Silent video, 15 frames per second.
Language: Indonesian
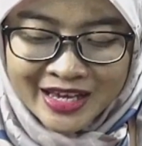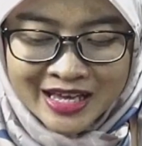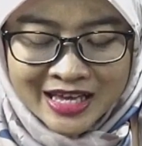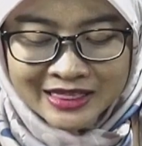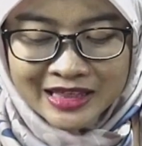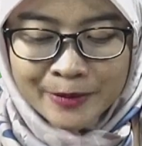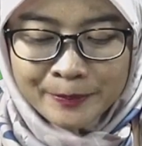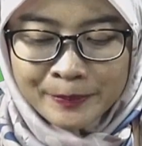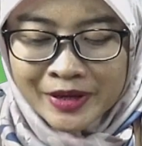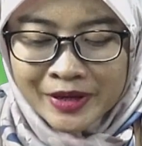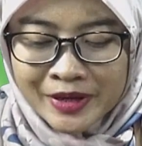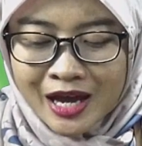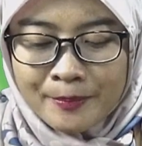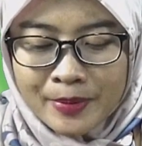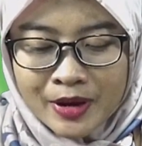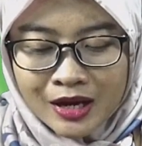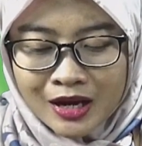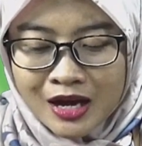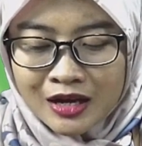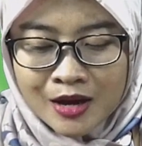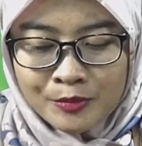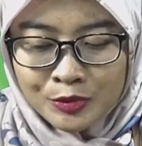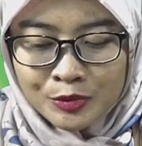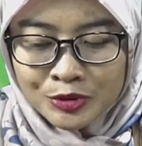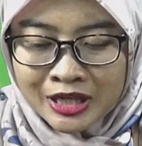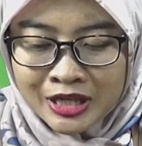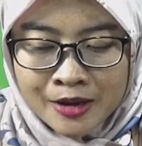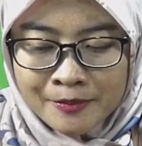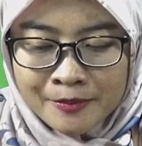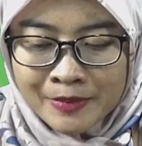Tapi apakah kamu tidak
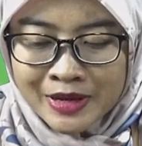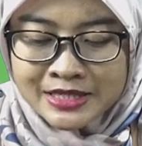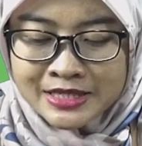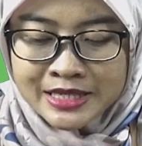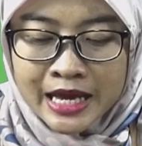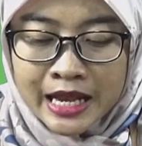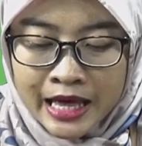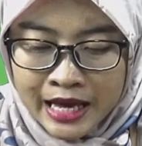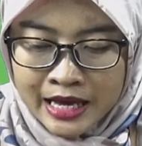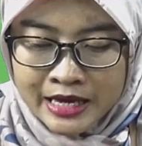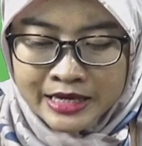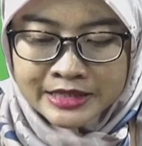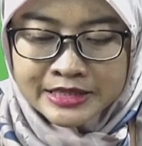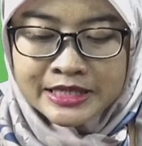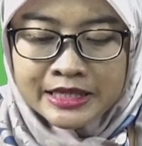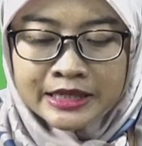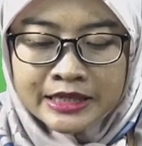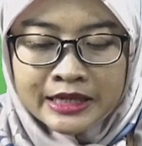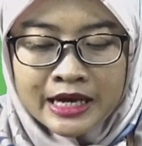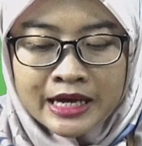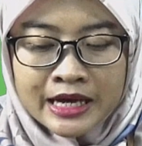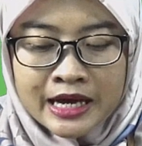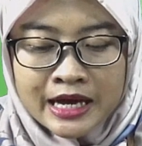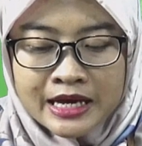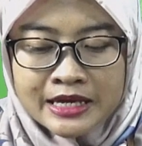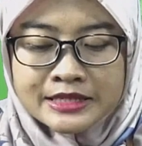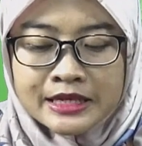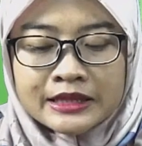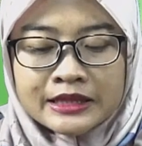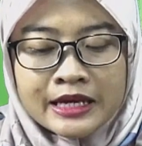masalah jika
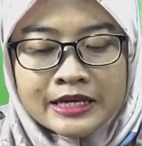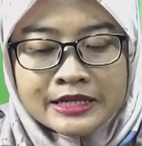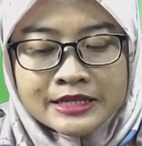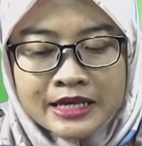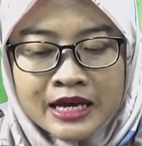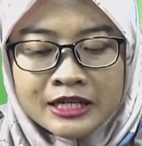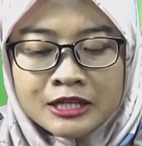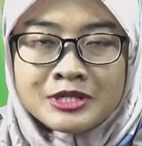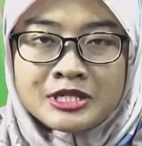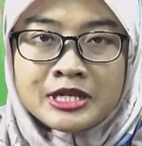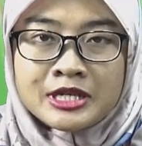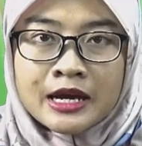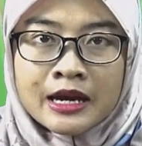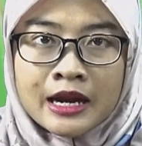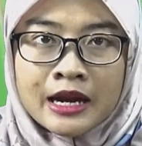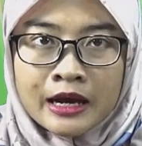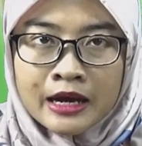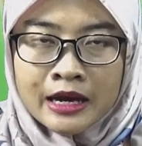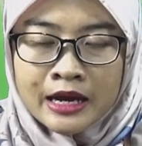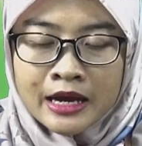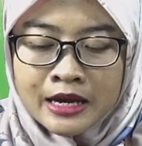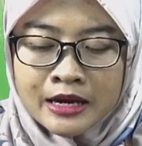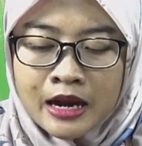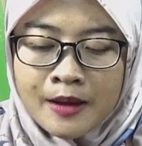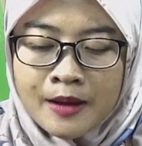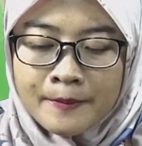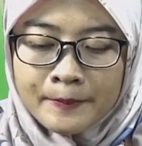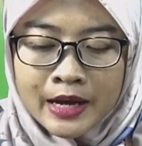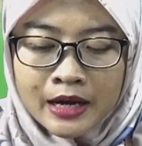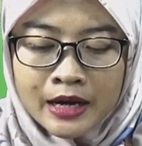senantiasa dibicarakan
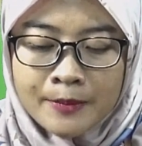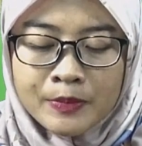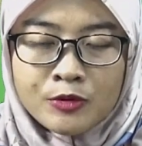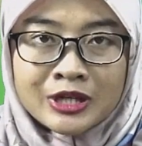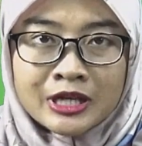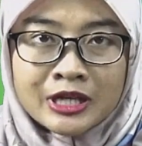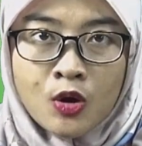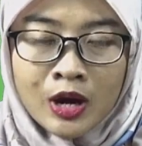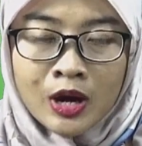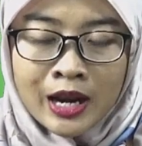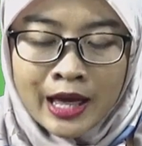para penghuni kolam?